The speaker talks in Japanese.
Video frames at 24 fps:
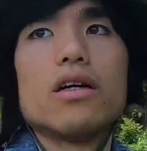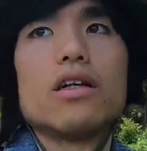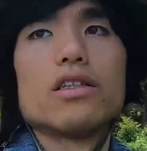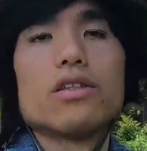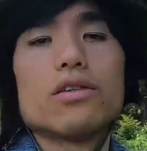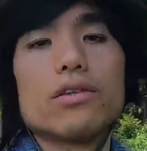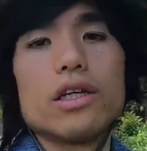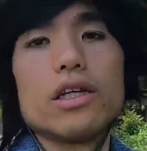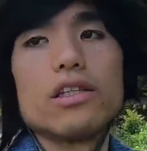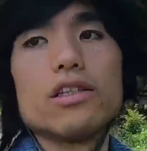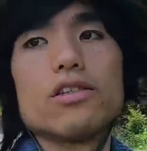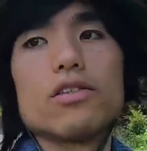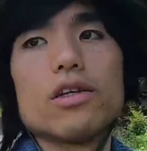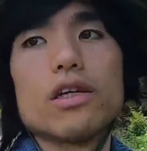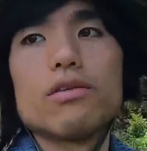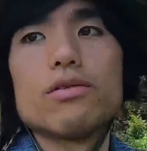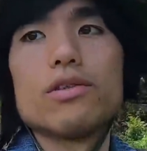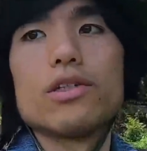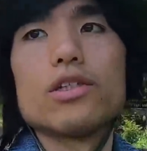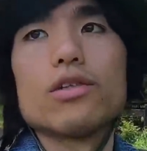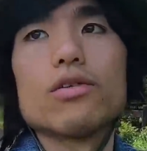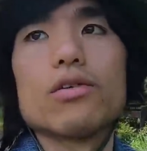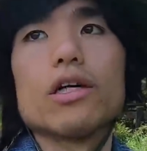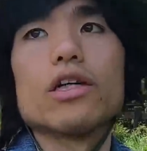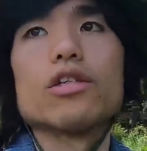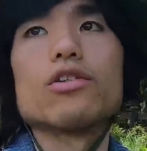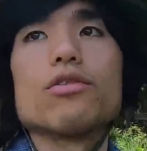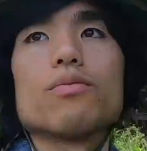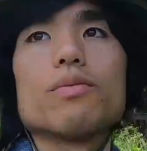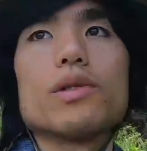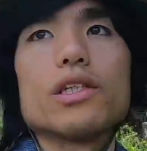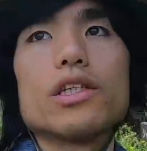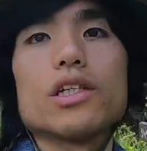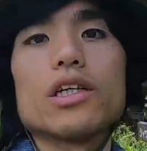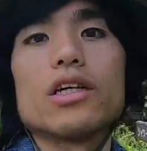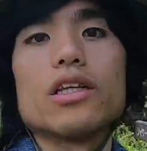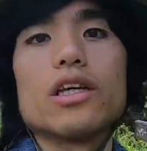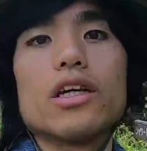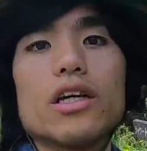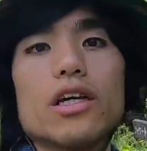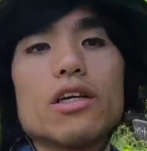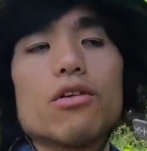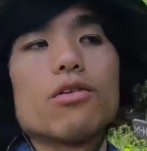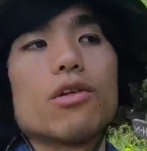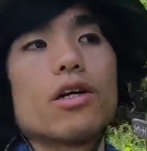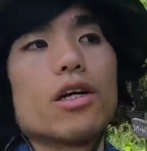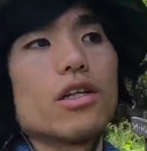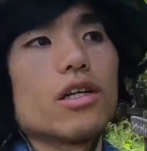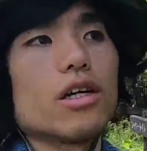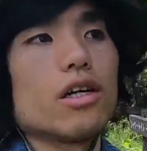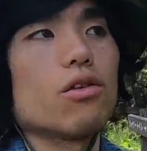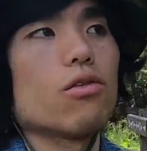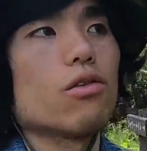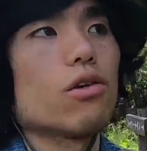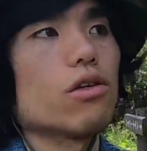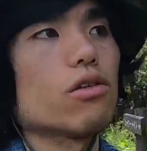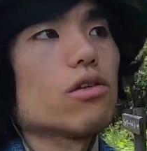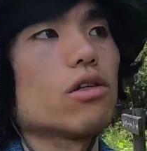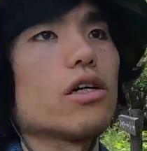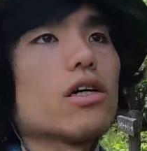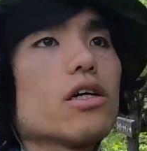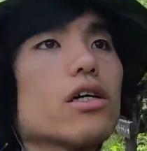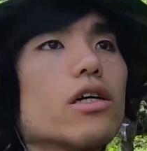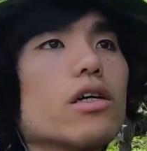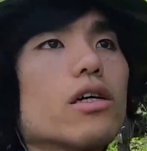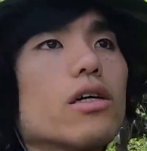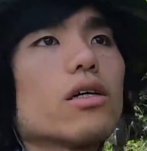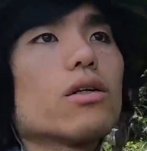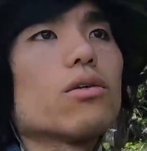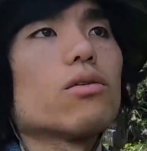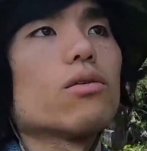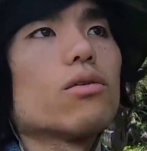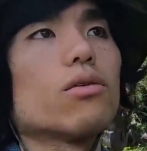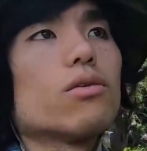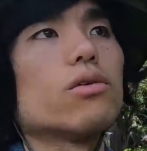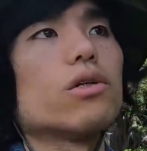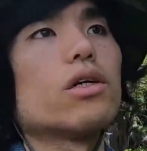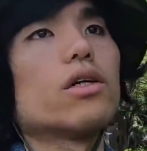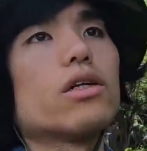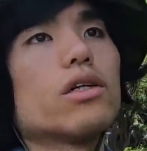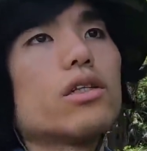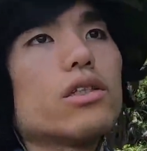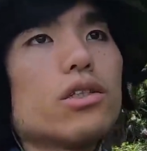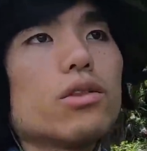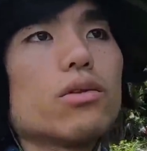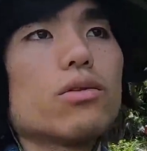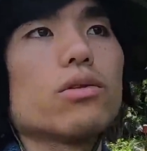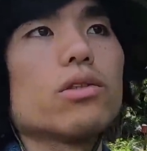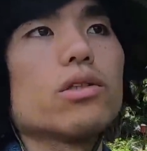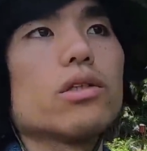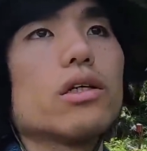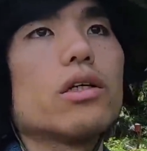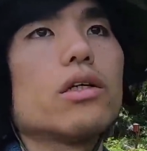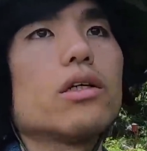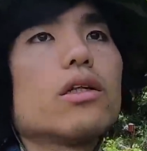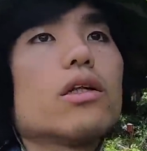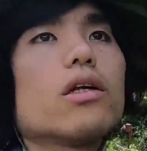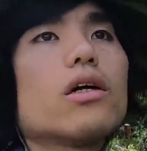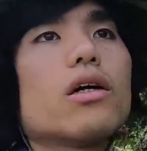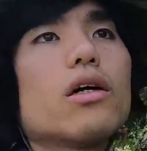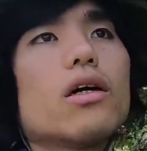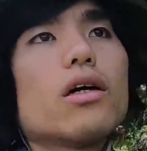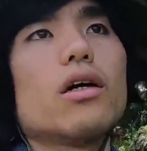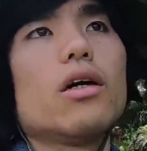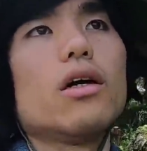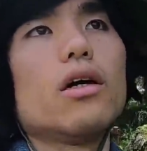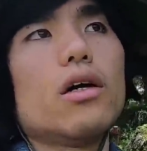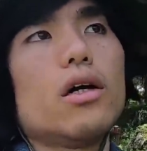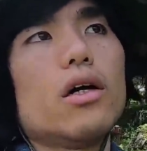そう、レンズの エフ 値と画素ピッチがね、えっと、大体どれぐらいがいいかという話をしていて、